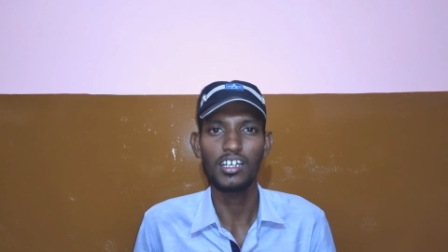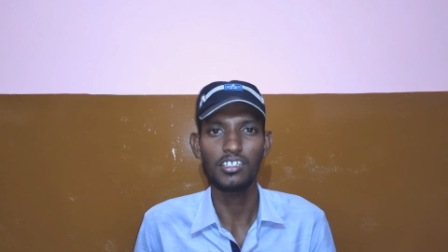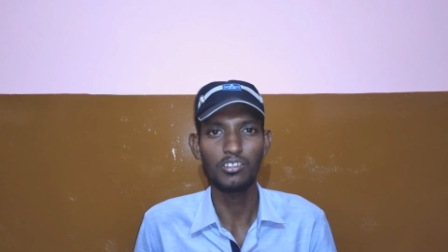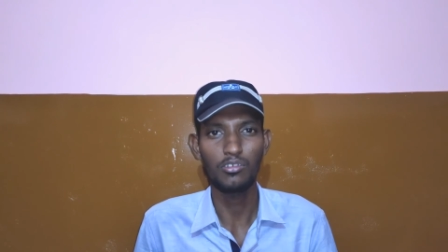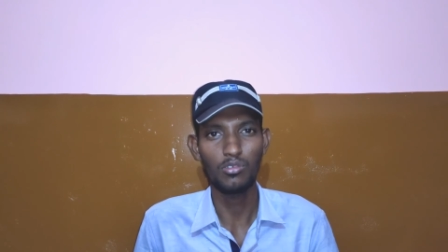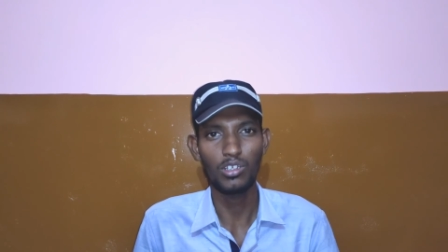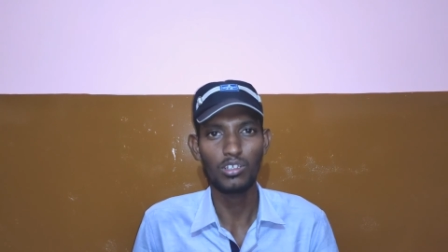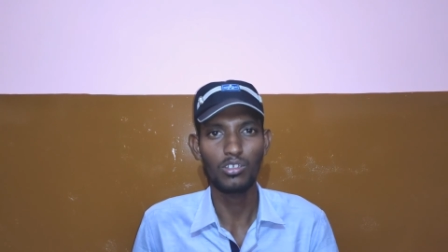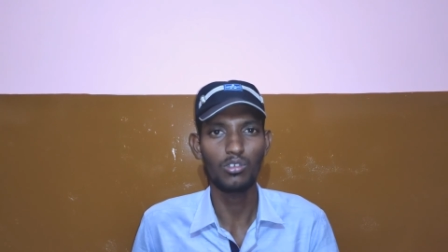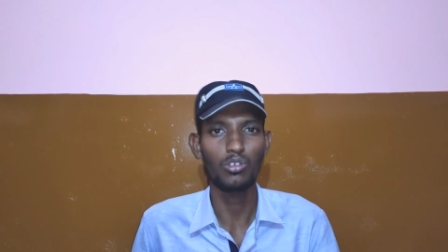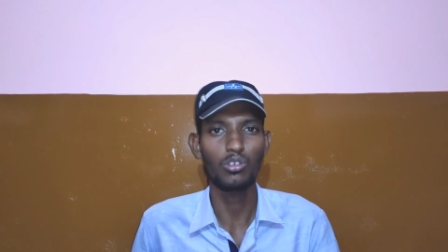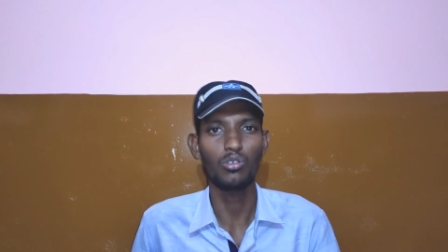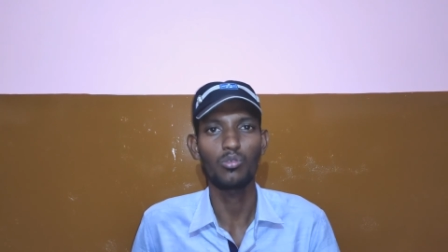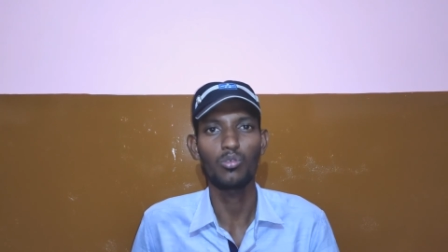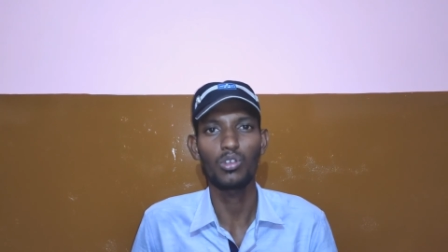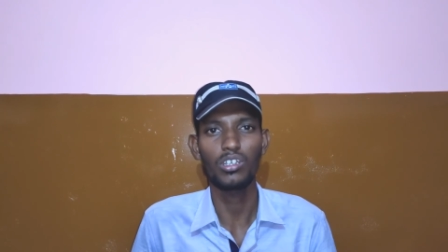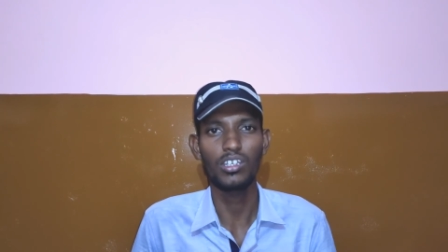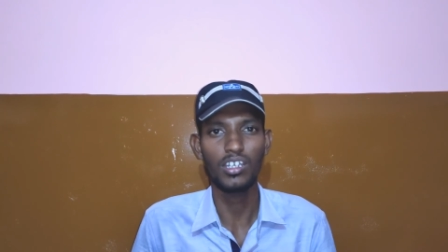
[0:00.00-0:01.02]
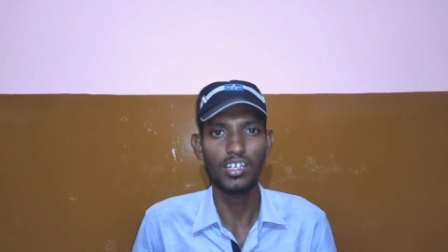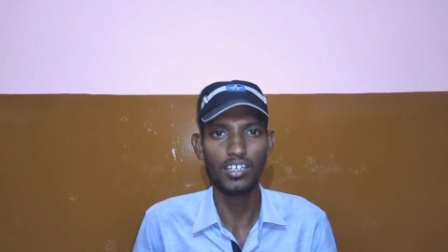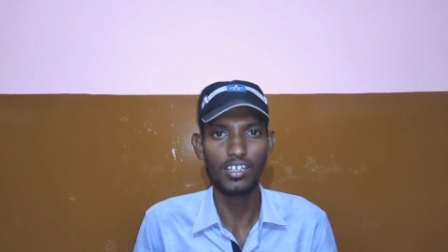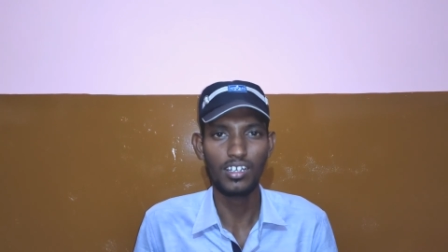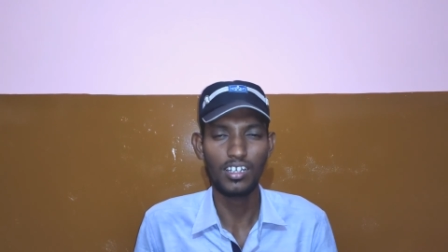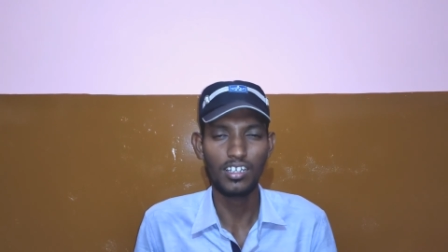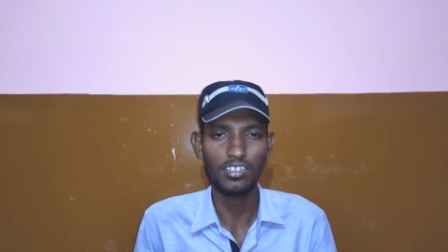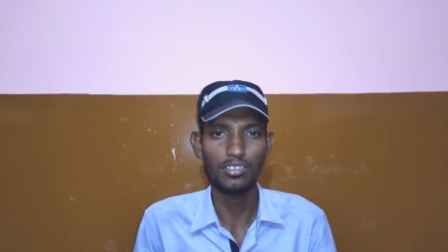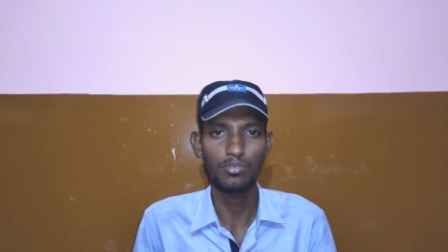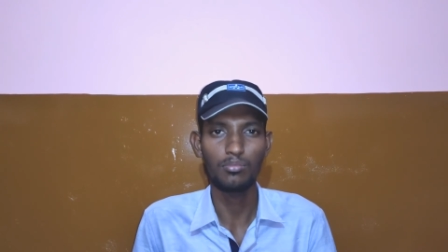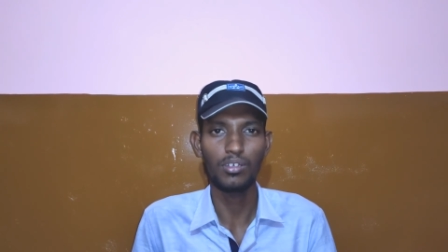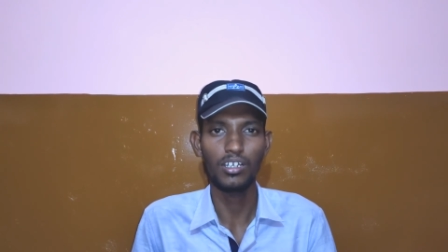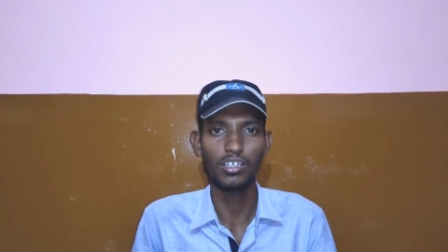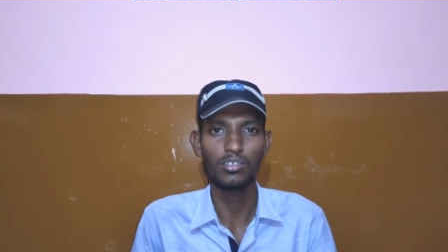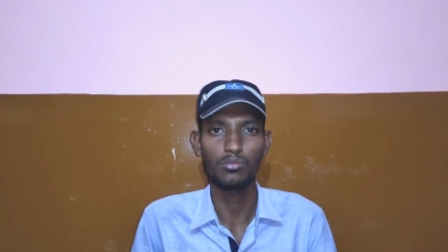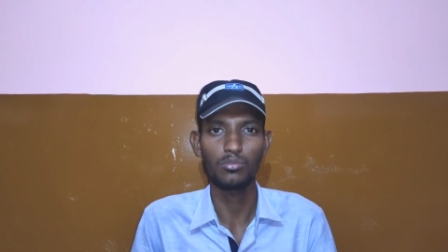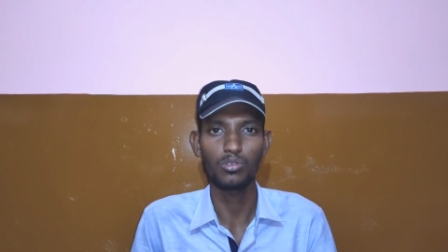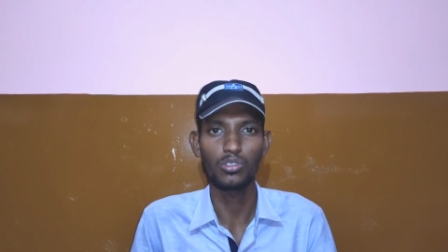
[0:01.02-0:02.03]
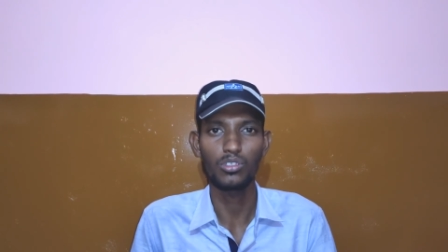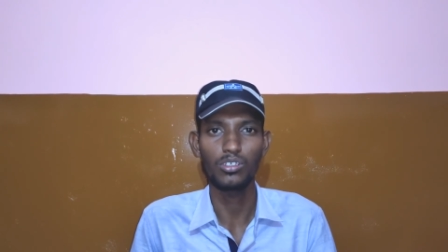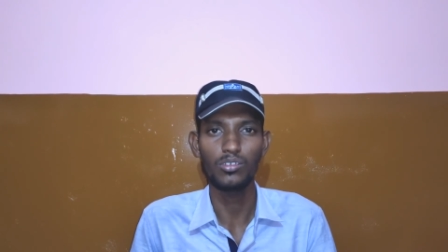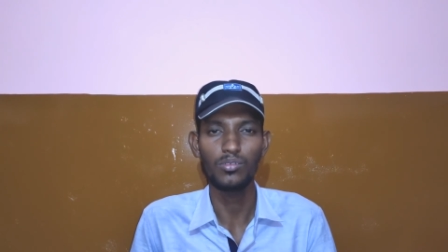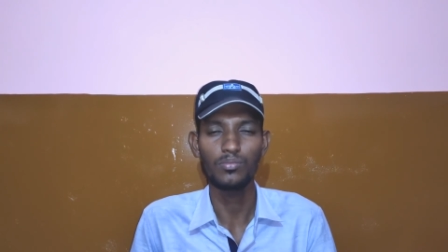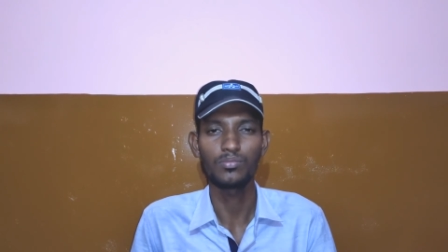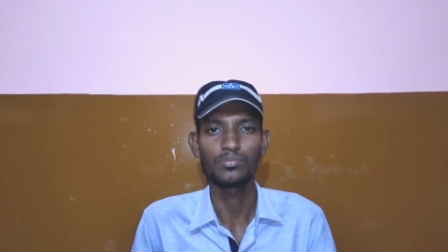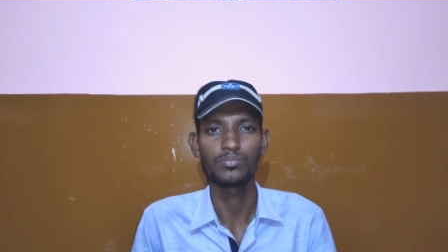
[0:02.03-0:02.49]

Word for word: அதிர்வலைகளோட ஒன்றா கலந்து பார்க்கும்போது